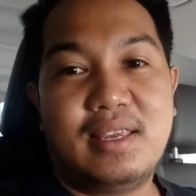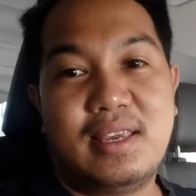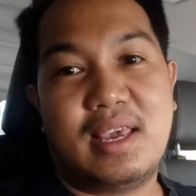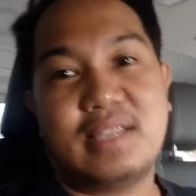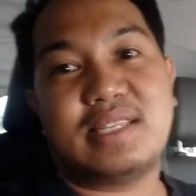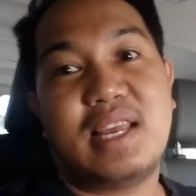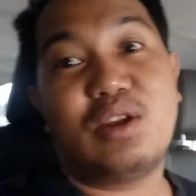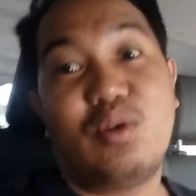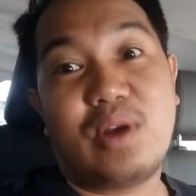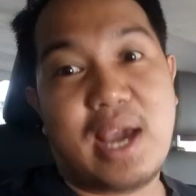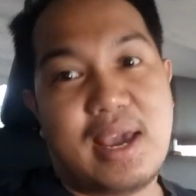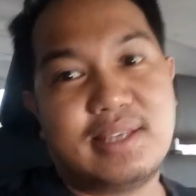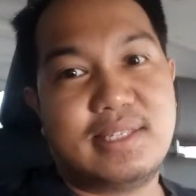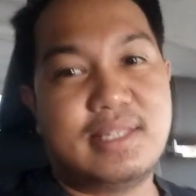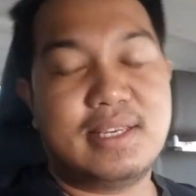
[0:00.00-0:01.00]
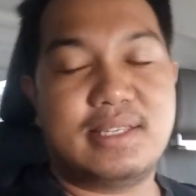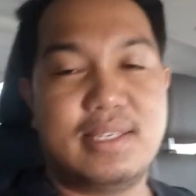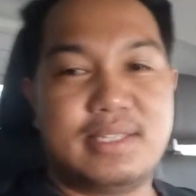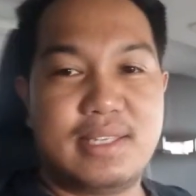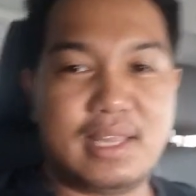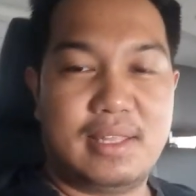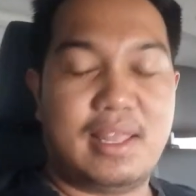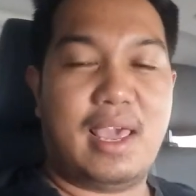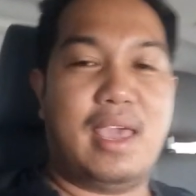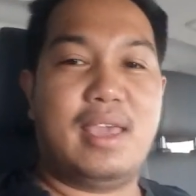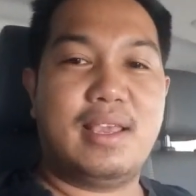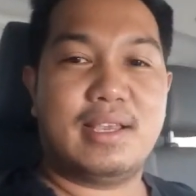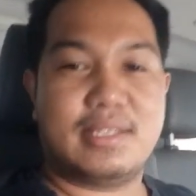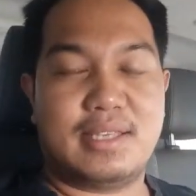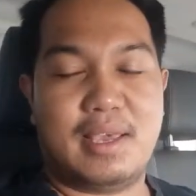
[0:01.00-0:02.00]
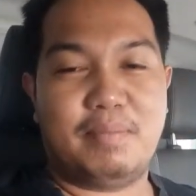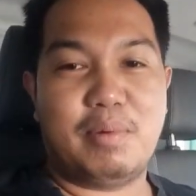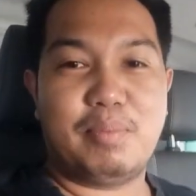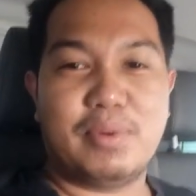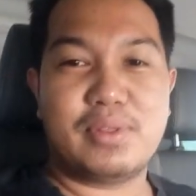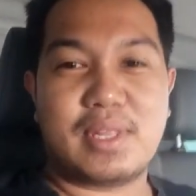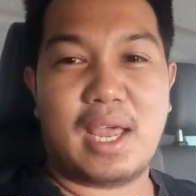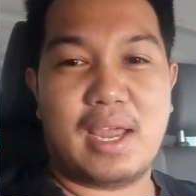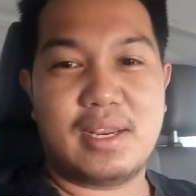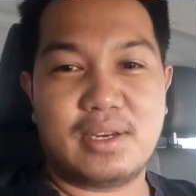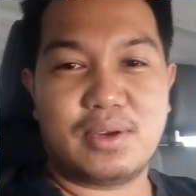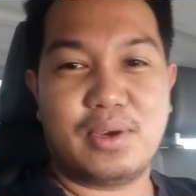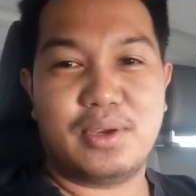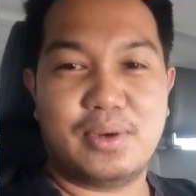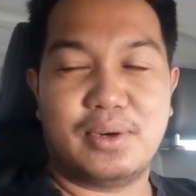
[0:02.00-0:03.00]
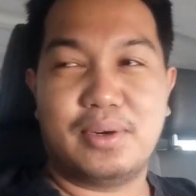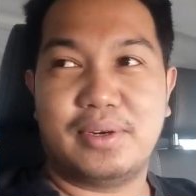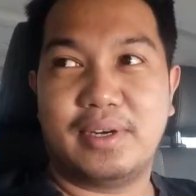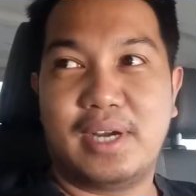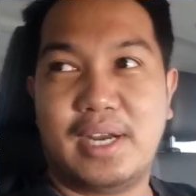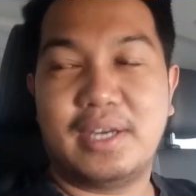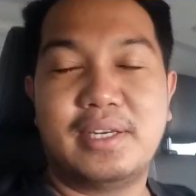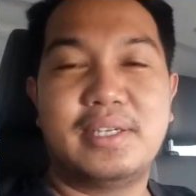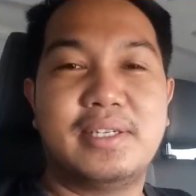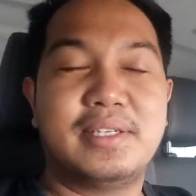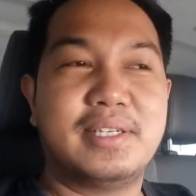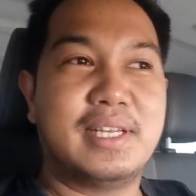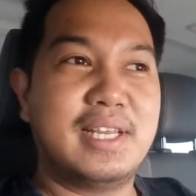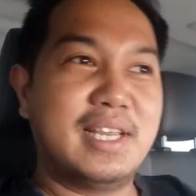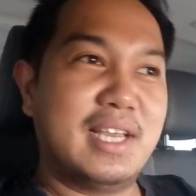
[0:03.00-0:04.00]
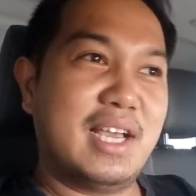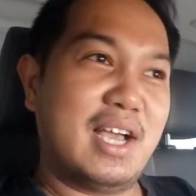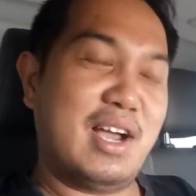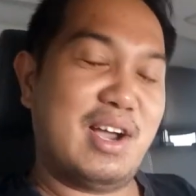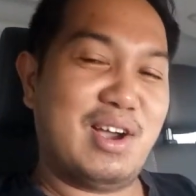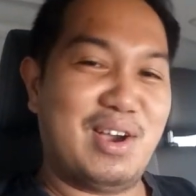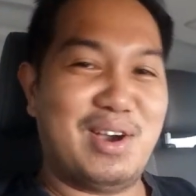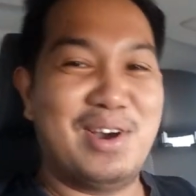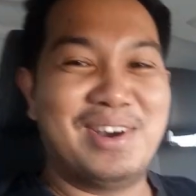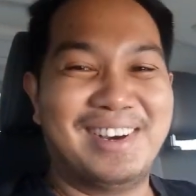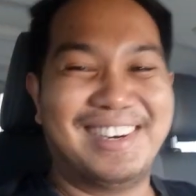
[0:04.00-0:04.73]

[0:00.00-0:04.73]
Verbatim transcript: Yes, hello guys. This is the day kasi pupuntahan ko yung uh, uh,